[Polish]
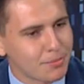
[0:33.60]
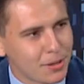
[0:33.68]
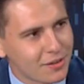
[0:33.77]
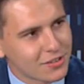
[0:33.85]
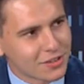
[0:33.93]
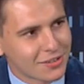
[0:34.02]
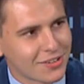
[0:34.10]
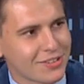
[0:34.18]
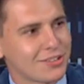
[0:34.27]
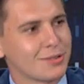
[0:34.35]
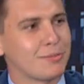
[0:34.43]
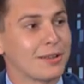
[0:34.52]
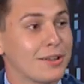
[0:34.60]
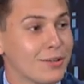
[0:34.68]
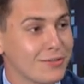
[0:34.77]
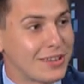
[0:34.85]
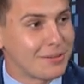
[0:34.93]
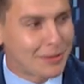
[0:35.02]
naprawdę to jeszcze
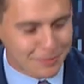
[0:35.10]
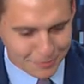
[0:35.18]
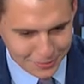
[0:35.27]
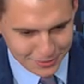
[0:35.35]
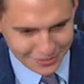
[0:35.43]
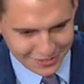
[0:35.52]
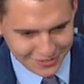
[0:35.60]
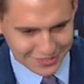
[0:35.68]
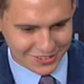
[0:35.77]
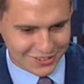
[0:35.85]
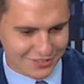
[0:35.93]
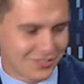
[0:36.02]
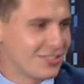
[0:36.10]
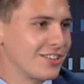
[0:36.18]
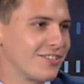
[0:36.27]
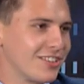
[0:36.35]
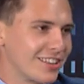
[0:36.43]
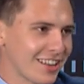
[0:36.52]
banerów nie mam, bo to
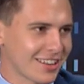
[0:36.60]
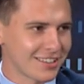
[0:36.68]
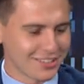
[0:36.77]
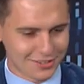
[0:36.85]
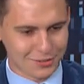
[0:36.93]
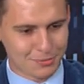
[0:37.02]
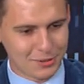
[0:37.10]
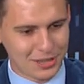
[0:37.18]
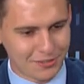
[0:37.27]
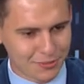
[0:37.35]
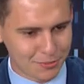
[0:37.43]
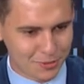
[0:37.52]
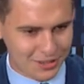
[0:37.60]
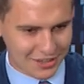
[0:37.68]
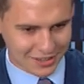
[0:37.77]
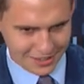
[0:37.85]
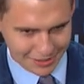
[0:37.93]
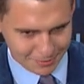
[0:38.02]
rzeczywiście w internecie się już pojawił mój
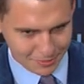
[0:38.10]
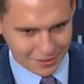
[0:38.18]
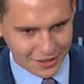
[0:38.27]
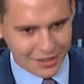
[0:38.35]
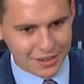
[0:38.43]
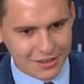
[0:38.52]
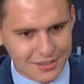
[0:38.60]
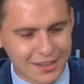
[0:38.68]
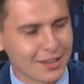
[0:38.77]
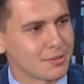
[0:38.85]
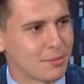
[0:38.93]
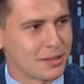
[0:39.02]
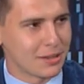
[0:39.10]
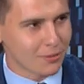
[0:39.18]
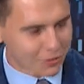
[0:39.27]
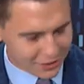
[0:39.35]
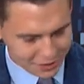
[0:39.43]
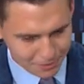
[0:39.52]
taki jakby zarys
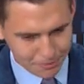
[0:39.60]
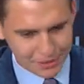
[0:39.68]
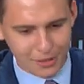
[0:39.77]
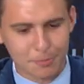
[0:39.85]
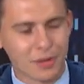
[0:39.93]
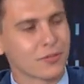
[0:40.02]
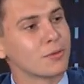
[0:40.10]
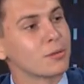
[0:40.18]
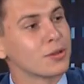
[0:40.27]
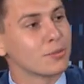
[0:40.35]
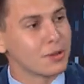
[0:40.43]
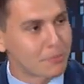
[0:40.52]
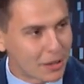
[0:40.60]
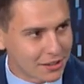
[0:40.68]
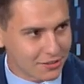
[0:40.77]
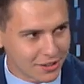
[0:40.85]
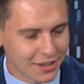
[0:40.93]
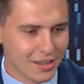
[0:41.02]
baneru i taki baner prawdopodobnie
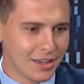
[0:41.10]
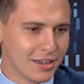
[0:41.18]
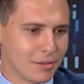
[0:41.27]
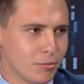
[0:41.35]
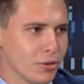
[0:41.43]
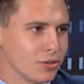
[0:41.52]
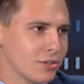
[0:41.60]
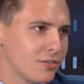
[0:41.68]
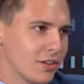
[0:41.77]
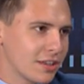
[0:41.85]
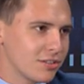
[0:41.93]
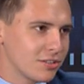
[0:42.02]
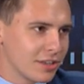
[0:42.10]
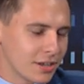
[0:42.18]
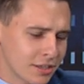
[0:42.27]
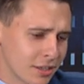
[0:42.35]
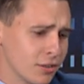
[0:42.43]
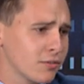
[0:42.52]
będzie. Młodość wada czy
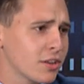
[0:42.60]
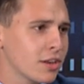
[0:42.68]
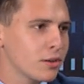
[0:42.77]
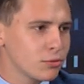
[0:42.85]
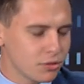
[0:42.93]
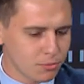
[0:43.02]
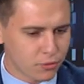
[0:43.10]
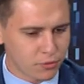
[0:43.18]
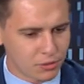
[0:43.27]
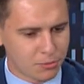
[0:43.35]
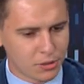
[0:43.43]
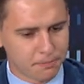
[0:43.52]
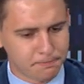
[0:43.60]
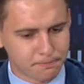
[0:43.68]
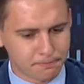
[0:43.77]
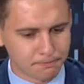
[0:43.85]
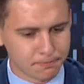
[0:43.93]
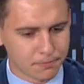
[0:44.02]
zaleta? No wiele ludzi mówi mi,
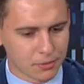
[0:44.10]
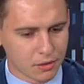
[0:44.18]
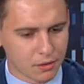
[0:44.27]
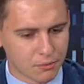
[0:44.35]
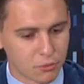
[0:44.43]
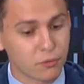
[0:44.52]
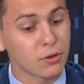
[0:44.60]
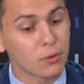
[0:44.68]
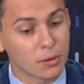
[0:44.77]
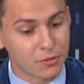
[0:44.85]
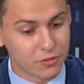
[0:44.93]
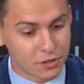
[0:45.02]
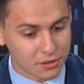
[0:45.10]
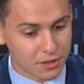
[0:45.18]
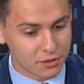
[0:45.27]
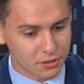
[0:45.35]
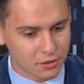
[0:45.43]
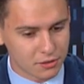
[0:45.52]
mm, mówiło mi w
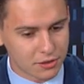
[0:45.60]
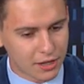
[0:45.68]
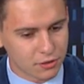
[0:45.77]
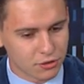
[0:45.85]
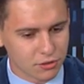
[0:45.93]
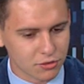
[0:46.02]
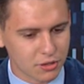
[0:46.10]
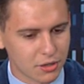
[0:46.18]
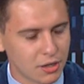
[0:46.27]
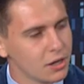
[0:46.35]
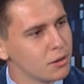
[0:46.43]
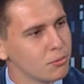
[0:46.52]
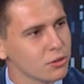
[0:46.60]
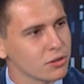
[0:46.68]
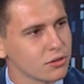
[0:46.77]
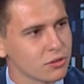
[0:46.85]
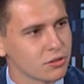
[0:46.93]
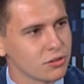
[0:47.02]
zasadzie starszych, że
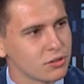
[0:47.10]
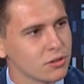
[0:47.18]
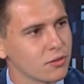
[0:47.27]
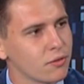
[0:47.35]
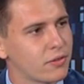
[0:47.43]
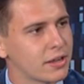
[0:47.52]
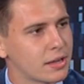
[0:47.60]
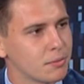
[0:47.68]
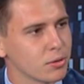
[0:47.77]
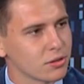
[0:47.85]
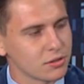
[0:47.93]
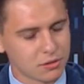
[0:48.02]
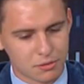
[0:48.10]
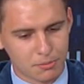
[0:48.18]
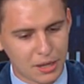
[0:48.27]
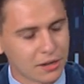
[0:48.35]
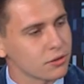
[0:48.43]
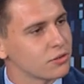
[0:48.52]
młodość to częściowo wada, bo to jest
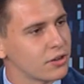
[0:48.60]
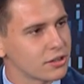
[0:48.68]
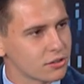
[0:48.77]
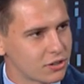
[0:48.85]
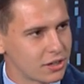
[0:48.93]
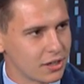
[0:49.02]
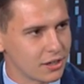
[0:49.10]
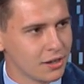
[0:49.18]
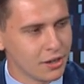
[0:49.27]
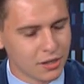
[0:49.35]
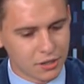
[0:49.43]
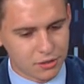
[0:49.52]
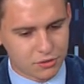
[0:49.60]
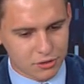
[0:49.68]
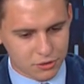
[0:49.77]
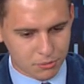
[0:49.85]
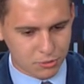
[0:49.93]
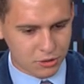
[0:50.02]
brak doświadczenia i
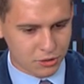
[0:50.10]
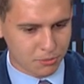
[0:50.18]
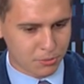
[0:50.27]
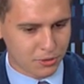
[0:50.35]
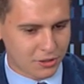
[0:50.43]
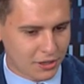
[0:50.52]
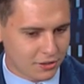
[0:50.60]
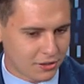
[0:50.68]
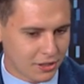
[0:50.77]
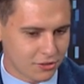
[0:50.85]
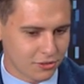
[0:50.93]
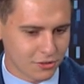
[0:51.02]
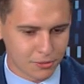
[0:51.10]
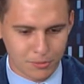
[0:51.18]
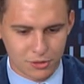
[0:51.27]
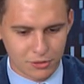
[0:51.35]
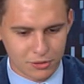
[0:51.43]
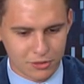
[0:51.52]
często mi się to podkreśla, często
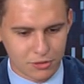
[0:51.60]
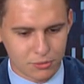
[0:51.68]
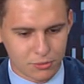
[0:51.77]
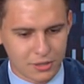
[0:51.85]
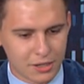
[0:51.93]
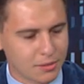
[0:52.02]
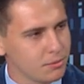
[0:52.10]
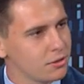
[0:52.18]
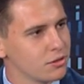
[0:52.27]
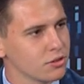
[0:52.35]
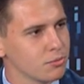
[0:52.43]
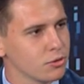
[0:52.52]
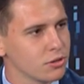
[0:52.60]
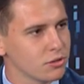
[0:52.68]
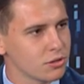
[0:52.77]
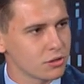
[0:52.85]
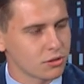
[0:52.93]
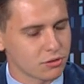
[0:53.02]
mi się to zarzuca, ale myślę, że
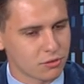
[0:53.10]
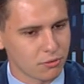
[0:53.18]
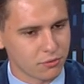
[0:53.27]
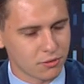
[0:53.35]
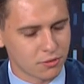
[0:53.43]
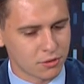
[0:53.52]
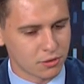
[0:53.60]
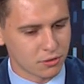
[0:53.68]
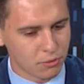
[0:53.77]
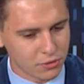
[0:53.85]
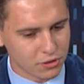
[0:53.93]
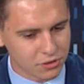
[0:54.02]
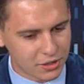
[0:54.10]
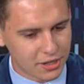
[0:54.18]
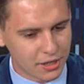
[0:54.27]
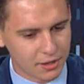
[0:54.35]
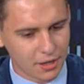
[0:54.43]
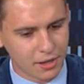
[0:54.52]
młodość to też to również
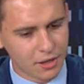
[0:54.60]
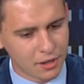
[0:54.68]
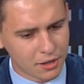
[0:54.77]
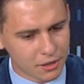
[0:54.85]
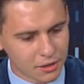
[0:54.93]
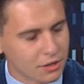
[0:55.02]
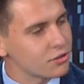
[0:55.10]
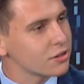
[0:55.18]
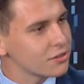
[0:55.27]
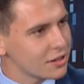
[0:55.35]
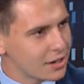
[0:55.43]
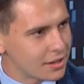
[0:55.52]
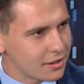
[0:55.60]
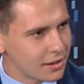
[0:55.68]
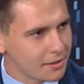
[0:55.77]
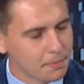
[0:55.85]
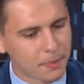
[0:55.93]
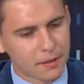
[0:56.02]
zaleta. Dlaczego
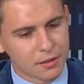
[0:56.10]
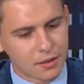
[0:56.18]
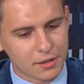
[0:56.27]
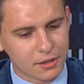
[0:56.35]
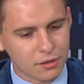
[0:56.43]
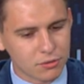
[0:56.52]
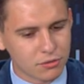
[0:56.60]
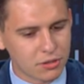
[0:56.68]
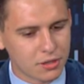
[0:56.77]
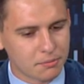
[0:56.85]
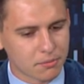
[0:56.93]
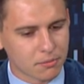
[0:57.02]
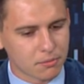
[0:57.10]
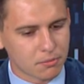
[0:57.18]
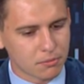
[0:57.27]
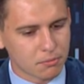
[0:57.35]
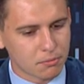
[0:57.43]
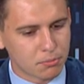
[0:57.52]
zaleta? Dlatego, że
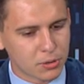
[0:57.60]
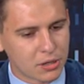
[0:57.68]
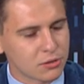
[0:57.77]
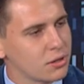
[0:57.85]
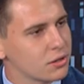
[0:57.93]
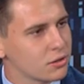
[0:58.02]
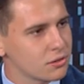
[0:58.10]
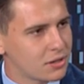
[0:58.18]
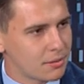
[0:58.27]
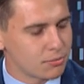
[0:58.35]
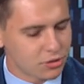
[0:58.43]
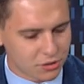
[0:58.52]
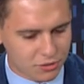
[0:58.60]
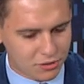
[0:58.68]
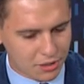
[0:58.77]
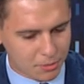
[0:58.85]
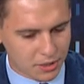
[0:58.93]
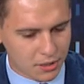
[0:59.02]
pokazuję to sam przez
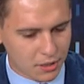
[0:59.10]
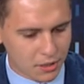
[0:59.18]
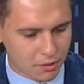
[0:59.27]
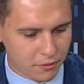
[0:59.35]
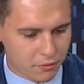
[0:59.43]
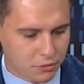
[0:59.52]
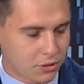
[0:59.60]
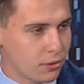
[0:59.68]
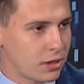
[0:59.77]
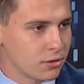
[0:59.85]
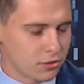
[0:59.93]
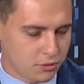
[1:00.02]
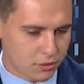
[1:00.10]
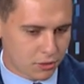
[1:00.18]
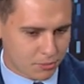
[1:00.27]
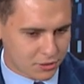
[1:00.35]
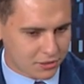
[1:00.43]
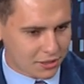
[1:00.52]
siebie. W działalności
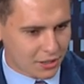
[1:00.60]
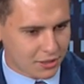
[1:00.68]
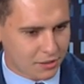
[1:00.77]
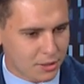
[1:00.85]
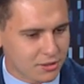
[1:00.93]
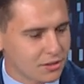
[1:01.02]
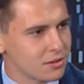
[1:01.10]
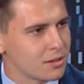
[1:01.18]
Lublińskiej Rady Miasta